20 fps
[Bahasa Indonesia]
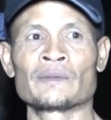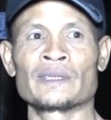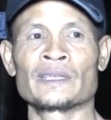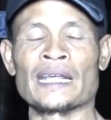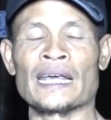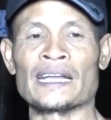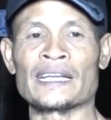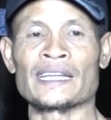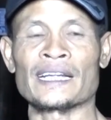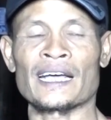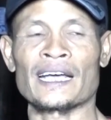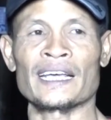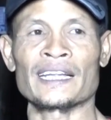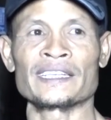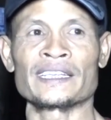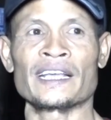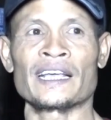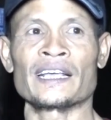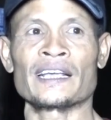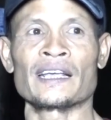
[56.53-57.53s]
diadakan
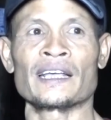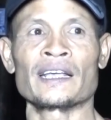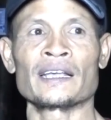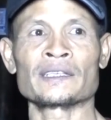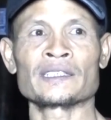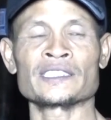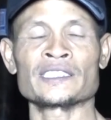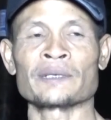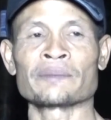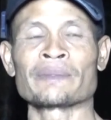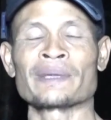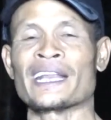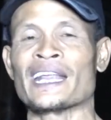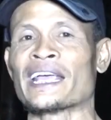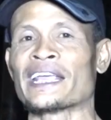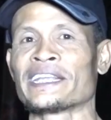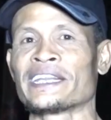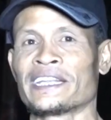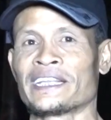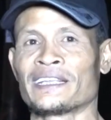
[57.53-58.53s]
yang
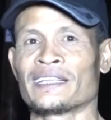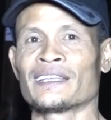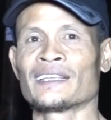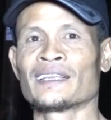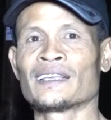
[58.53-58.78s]
semeria ini.